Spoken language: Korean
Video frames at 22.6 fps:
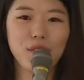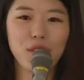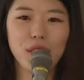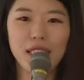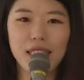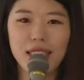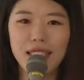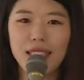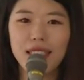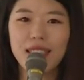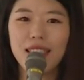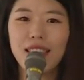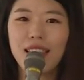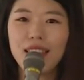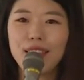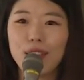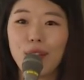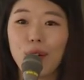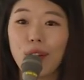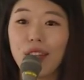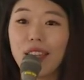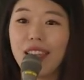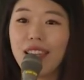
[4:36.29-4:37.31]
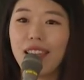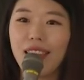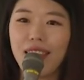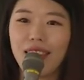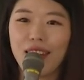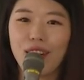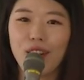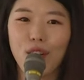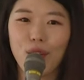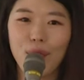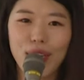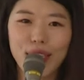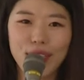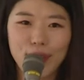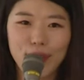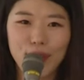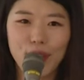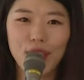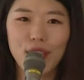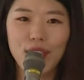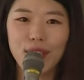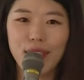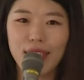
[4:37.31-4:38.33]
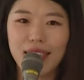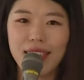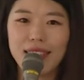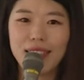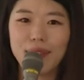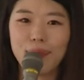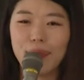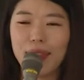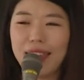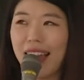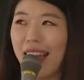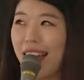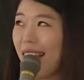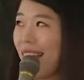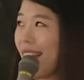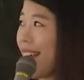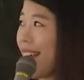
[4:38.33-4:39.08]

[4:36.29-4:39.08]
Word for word: 있는 적기라고 말씀드릴 수 있겠습니다.